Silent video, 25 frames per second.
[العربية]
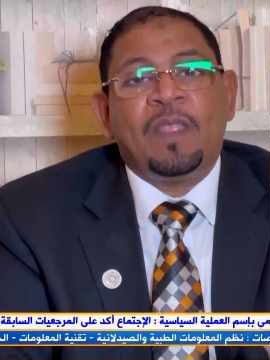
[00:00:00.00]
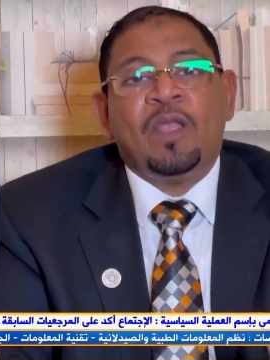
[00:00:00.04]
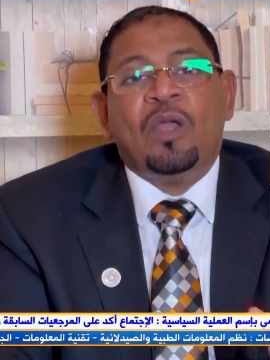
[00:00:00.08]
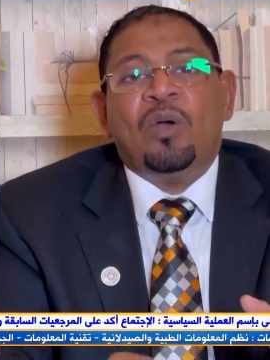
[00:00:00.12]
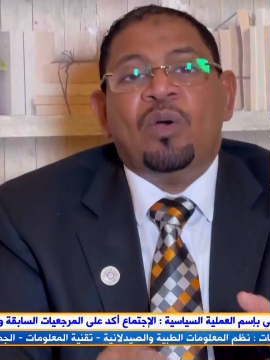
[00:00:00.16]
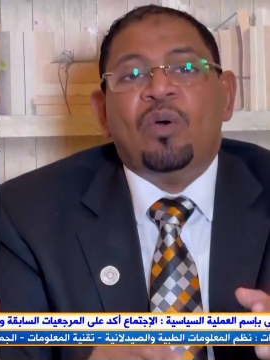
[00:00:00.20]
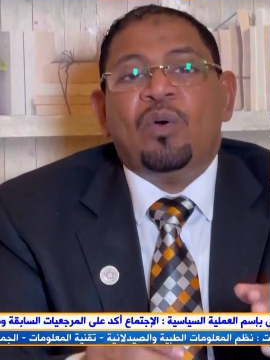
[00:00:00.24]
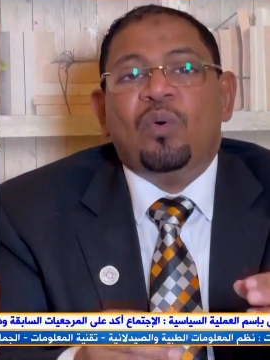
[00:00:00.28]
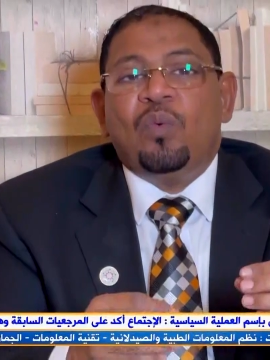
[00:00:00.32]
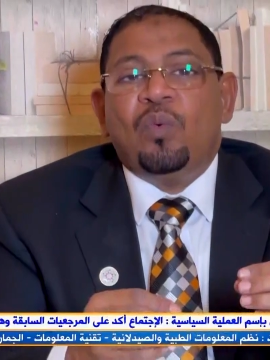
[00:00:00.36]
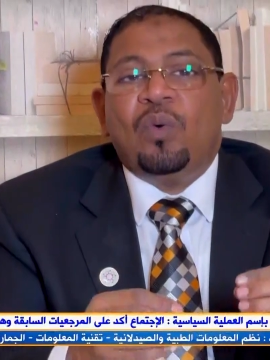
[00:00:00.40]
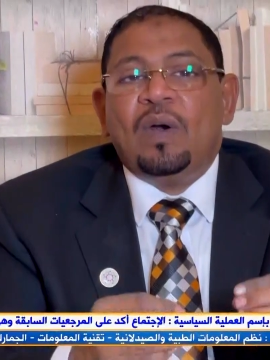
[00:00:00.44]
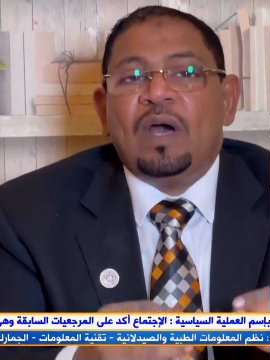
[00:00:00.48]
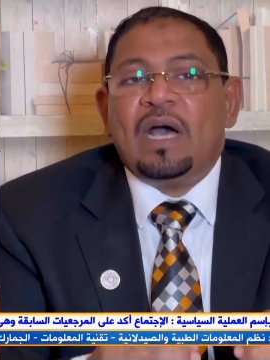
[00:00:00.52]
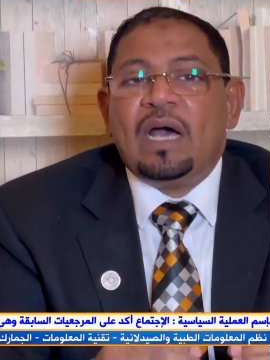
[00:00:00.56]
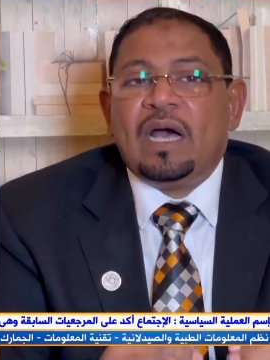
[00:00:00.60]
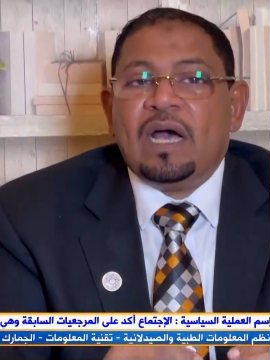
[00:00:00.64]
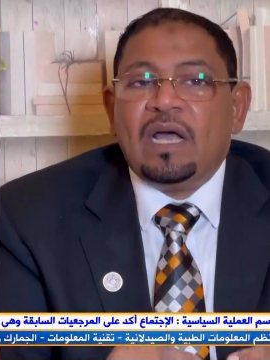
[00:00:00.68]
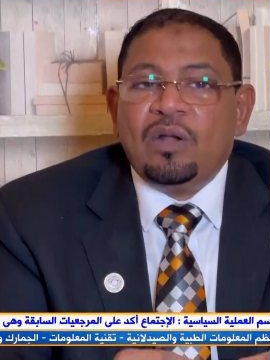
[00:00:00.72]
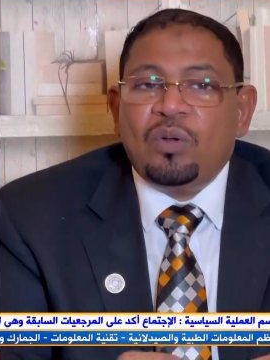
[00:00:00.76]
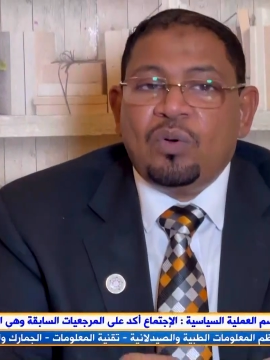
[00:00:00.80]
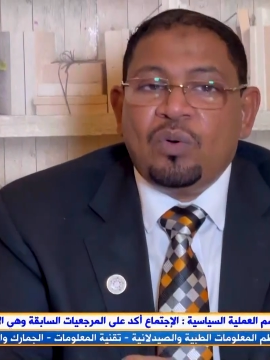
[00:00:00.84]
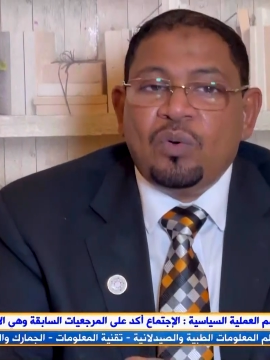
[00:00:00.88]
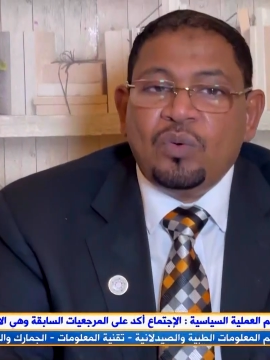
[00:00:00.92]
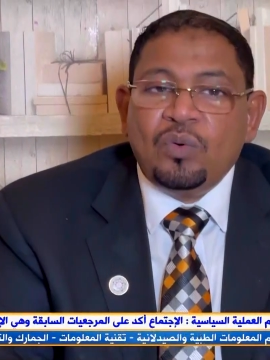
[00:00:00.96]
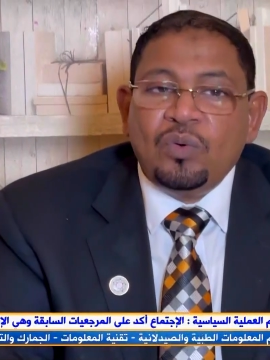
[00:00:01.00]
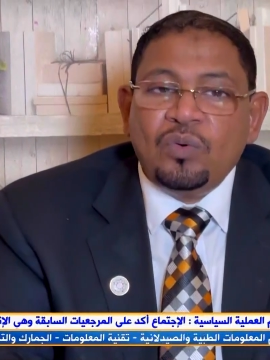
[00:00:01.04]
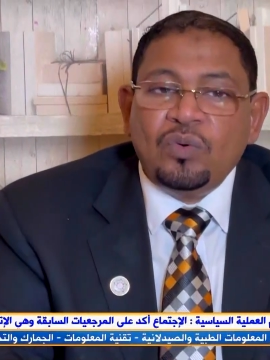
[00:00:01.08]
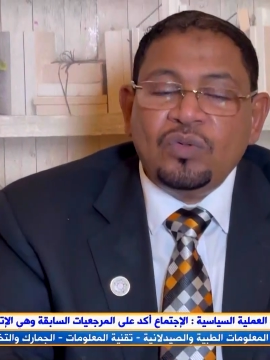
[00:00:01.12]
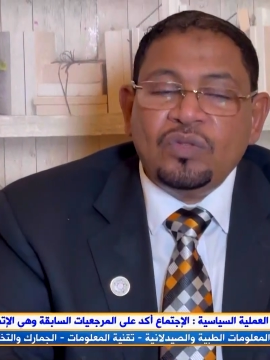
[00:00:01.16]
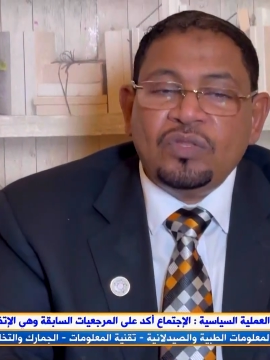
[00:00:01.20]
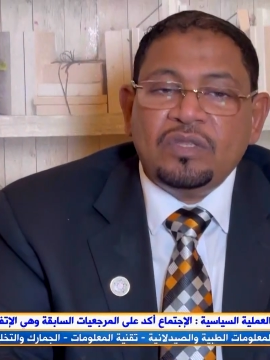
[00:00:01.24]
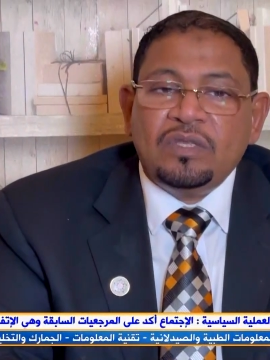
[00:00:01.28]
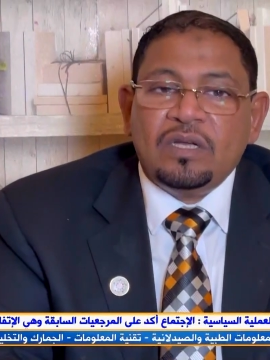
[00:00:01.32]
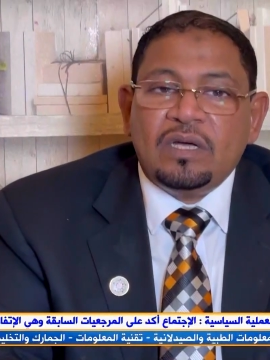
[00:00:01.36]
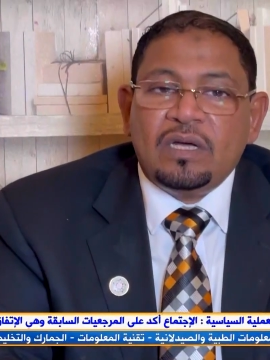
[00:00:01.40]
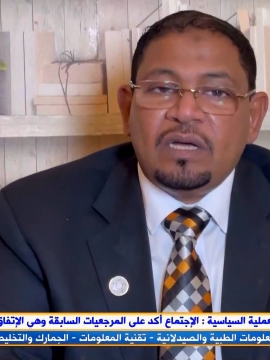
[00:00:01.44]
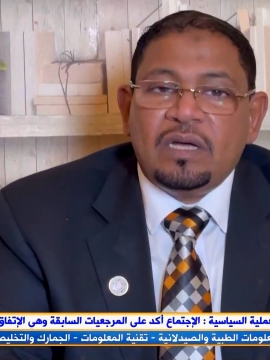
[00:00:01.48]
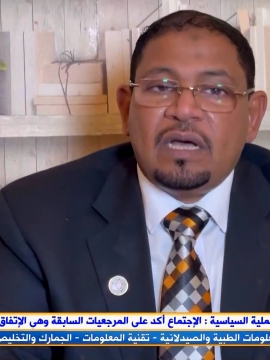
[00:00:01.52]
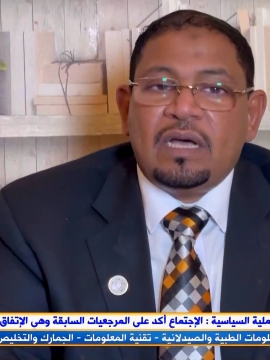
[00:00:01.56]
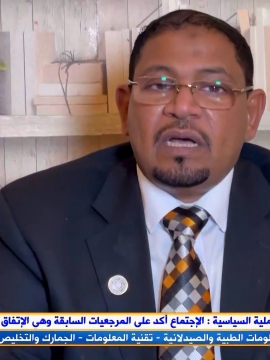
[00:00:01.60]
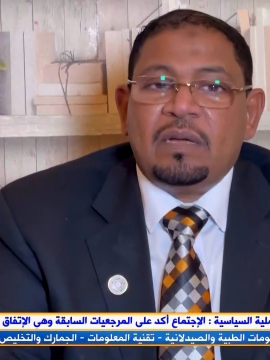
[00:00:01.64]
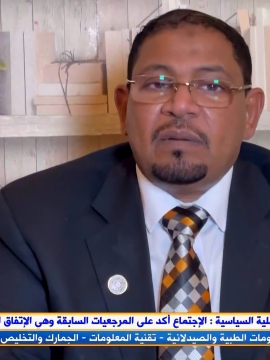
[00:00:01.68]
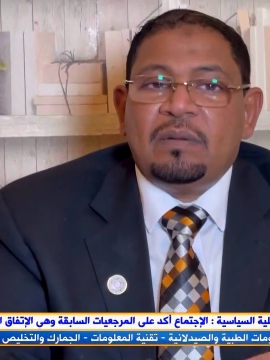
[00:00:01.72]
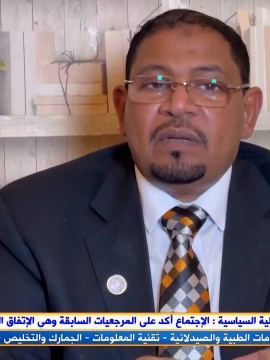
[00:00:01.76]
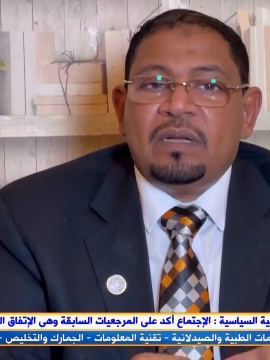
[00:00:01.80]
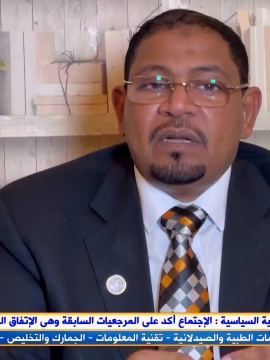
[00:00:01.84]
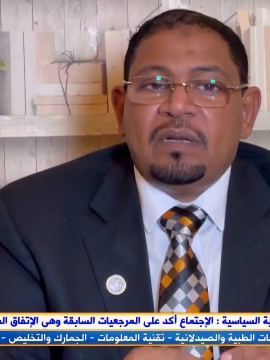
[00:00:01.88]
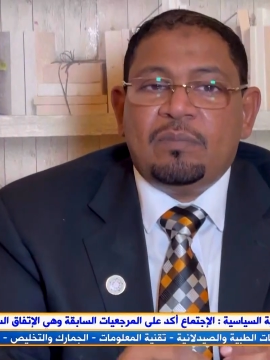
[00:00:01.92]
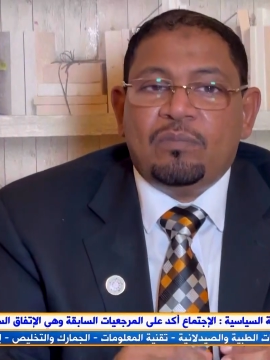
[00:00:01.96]
والعقود
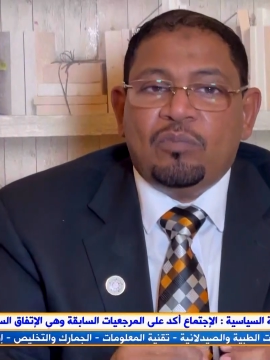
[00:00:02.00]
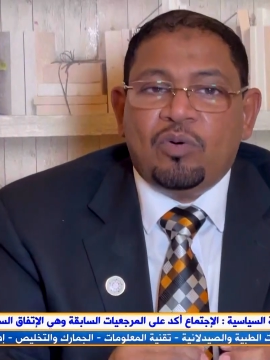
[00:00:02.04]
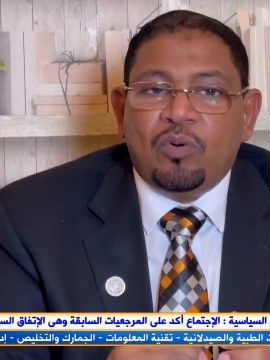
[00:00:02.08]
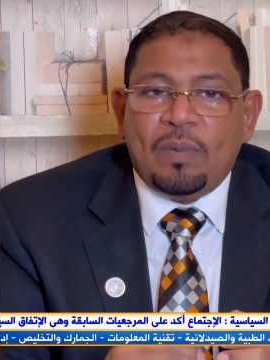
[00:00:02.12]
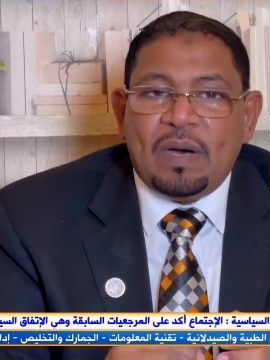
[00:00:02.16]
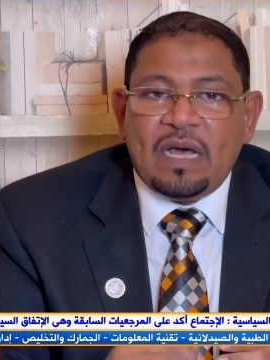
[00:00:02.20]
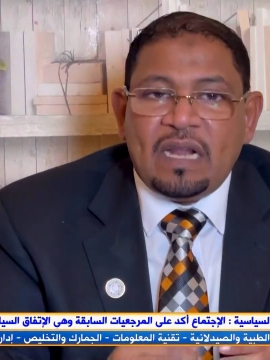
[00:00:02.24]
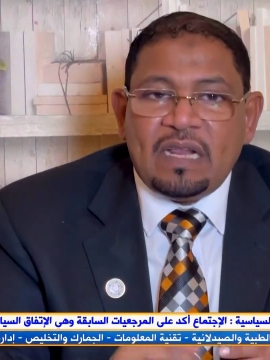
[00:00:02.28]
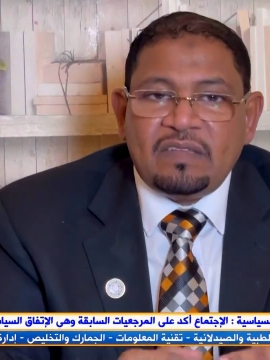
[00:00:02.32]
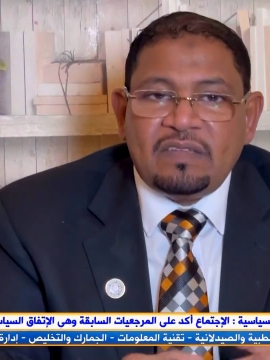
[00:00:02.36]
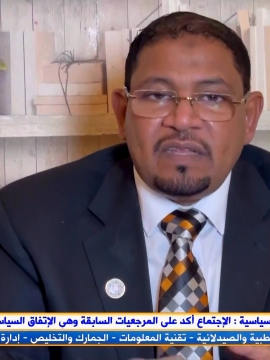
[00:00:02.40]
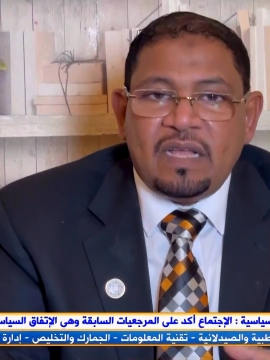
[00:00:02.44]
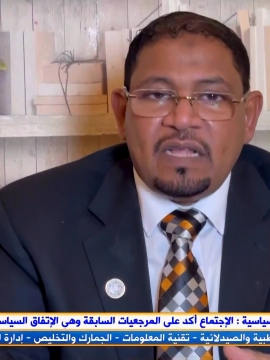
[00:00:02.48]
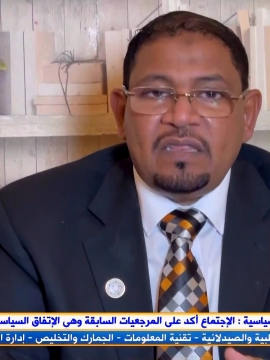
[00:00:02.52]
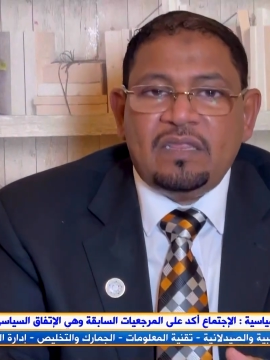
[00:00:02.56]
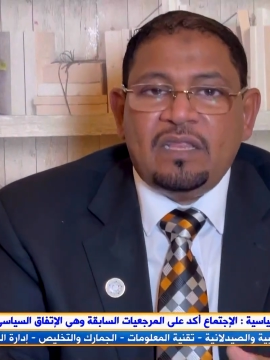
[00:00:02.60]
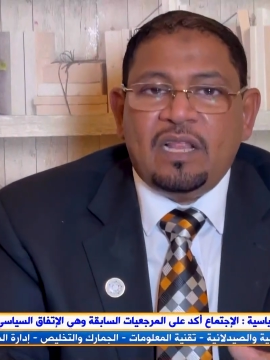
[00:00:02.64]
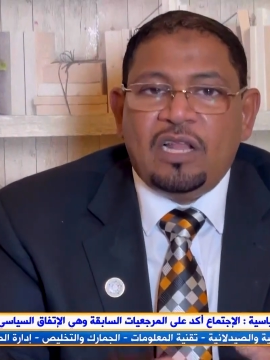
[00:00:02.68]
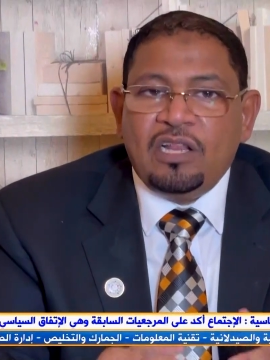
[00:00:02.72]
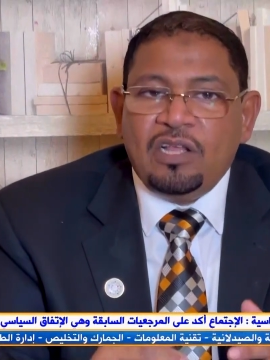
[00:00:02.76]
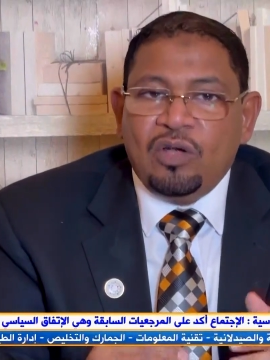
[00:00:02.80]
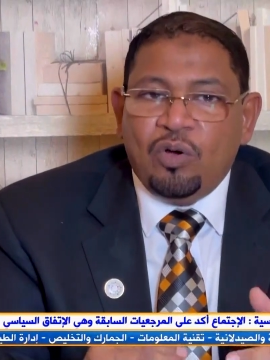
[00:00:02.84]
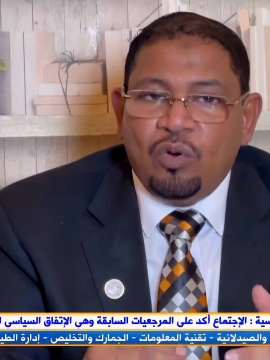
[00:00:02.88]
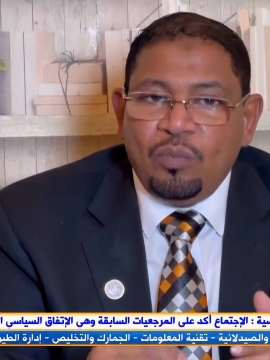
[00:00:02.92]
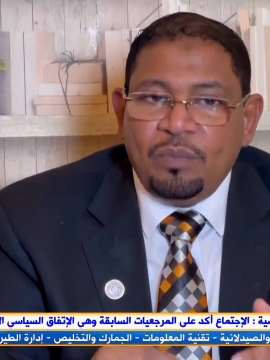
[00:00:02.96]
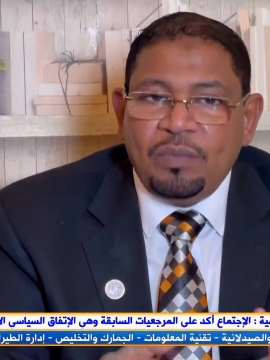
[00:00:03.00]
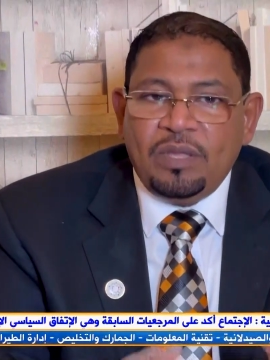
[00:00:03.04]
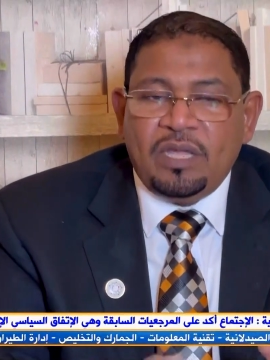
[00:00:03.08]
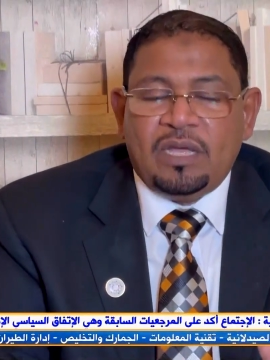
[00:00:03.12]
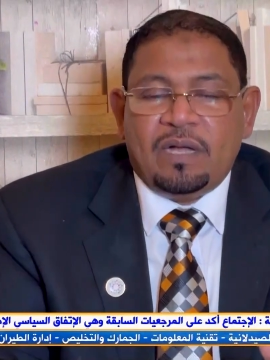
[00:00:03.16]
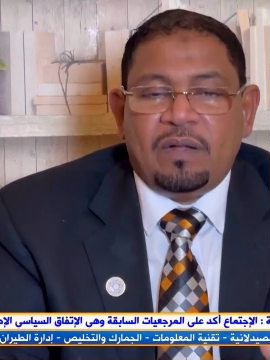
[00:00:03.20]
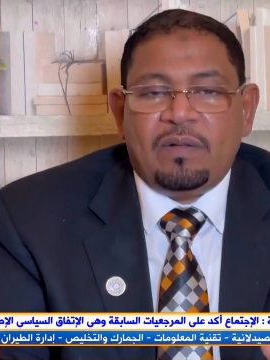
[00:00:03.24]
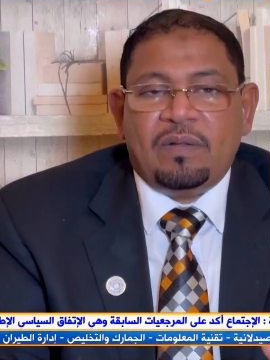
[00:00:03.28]
ممارساتنا اليومية